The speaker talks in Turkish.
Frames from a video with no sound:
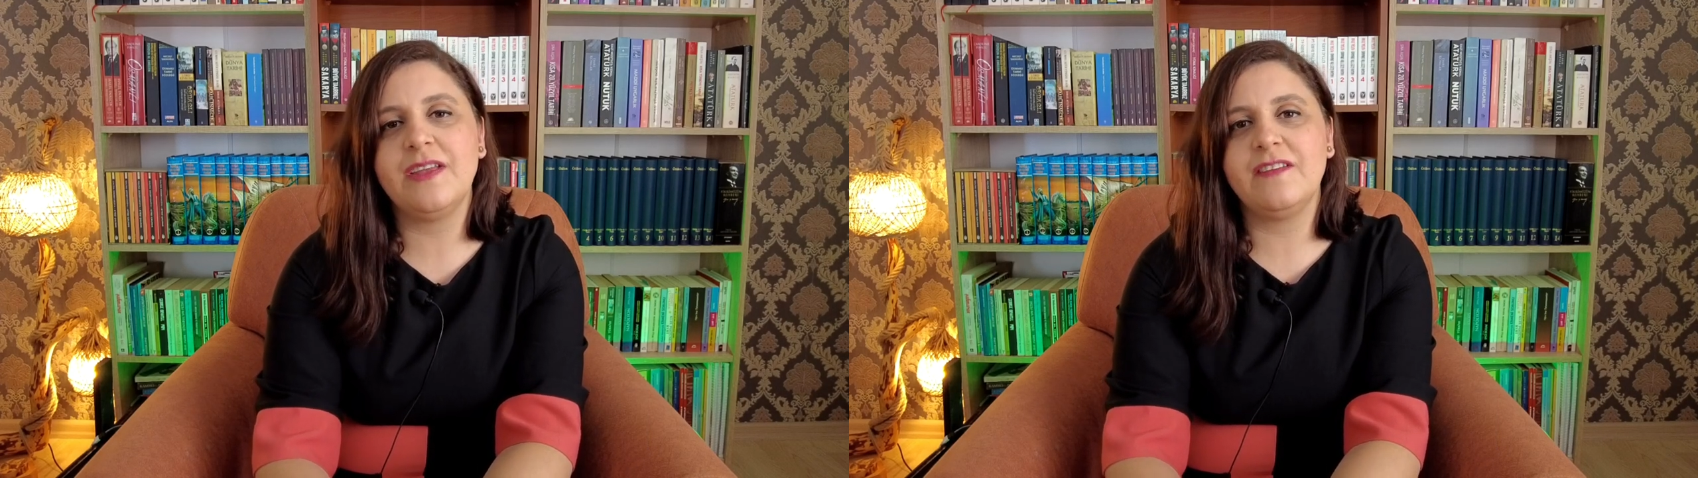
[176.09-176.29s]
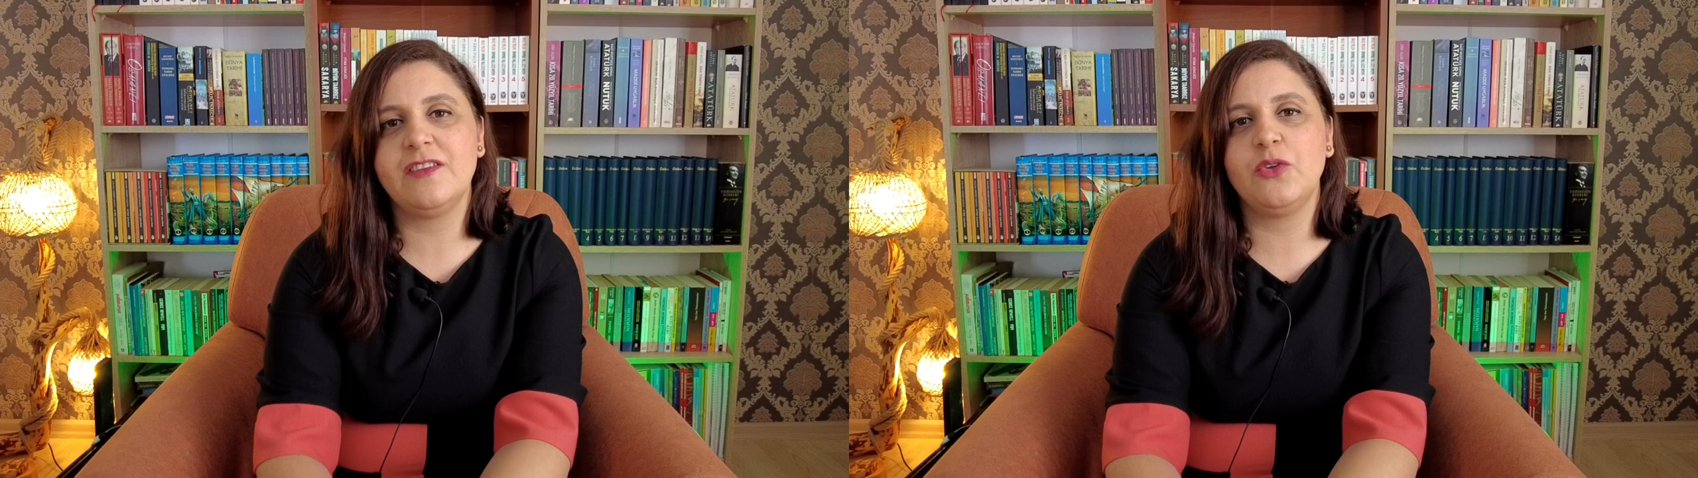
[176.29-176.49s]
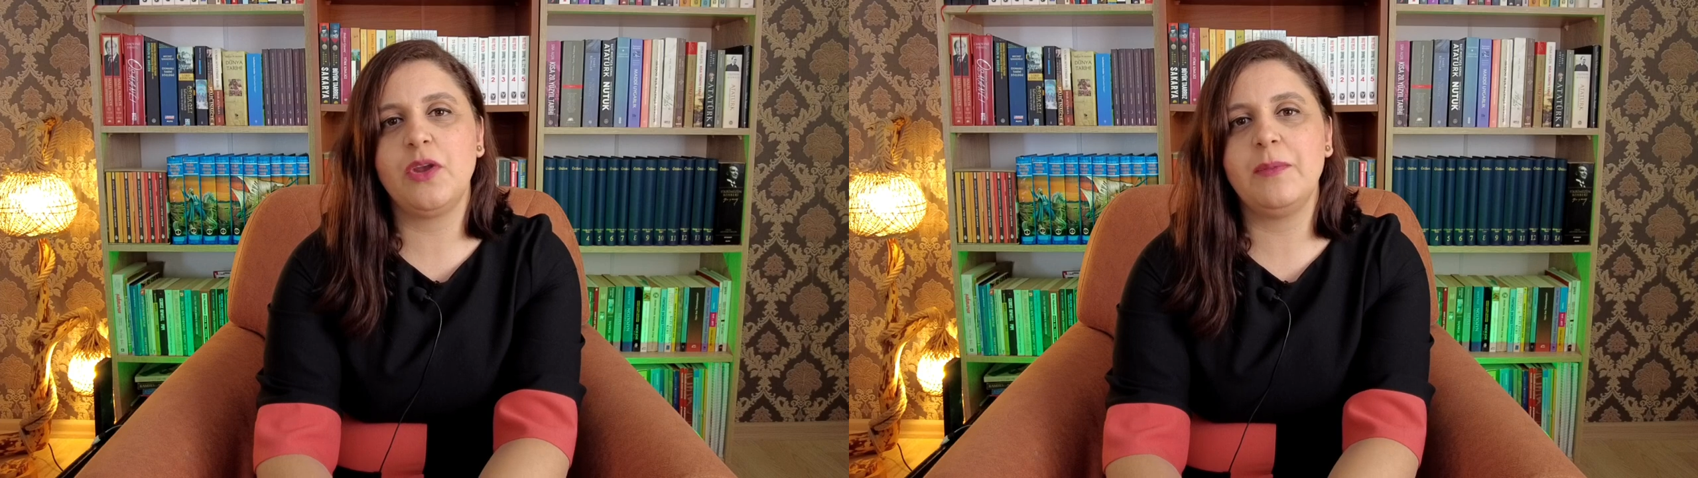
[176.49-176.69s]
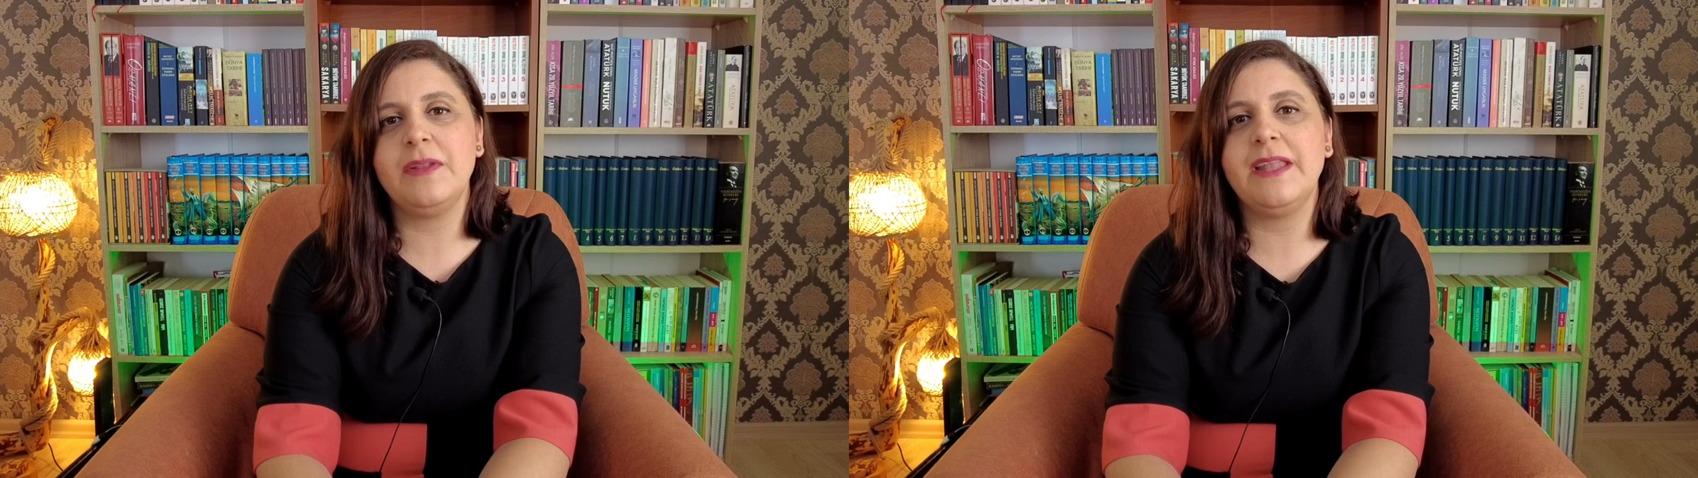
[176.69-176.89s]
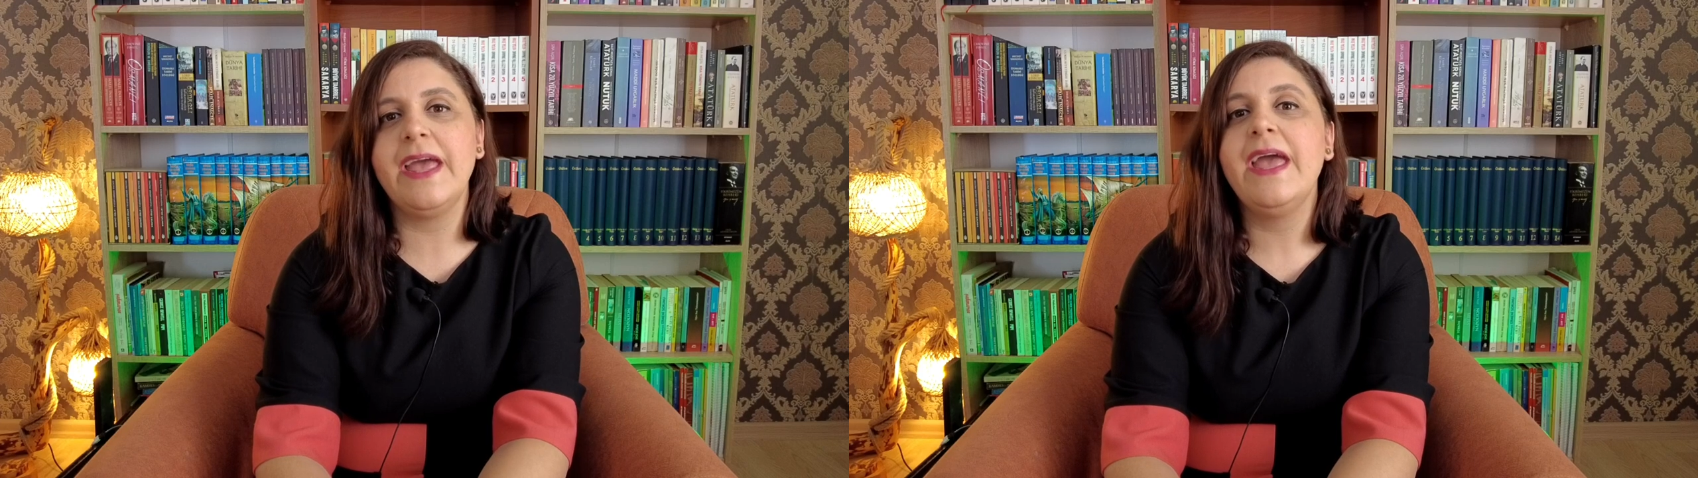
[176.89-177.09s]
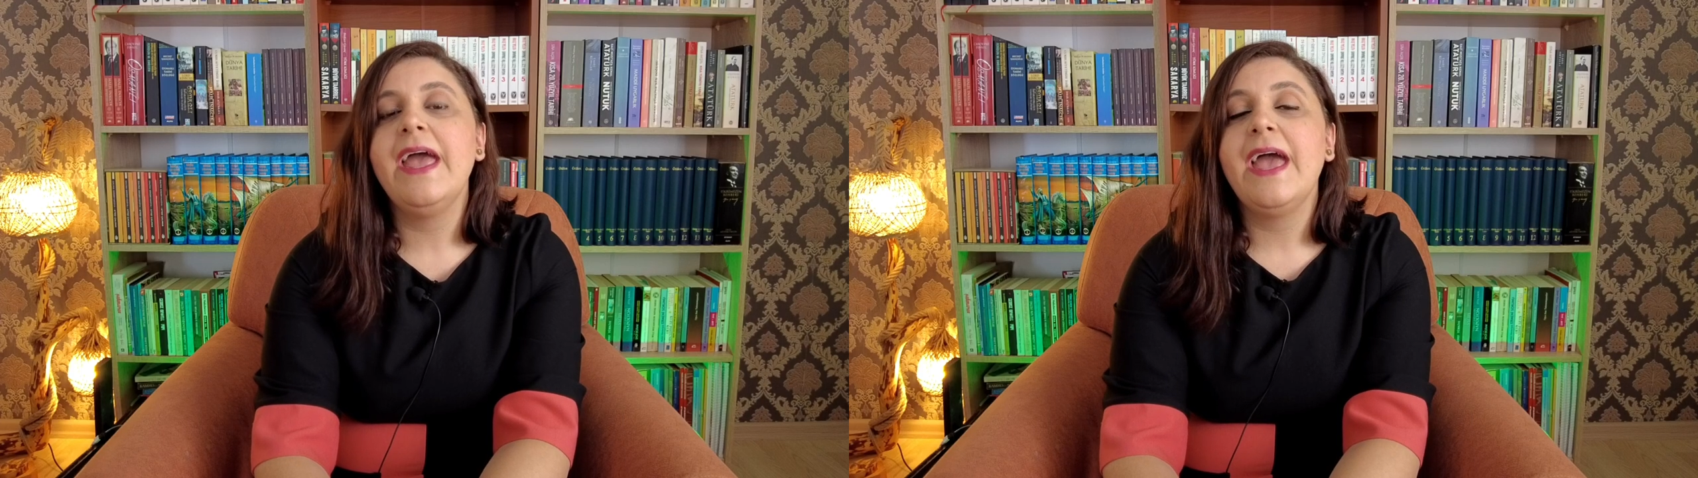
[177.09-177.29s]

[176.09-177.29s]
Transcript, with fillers: Devleti döneminde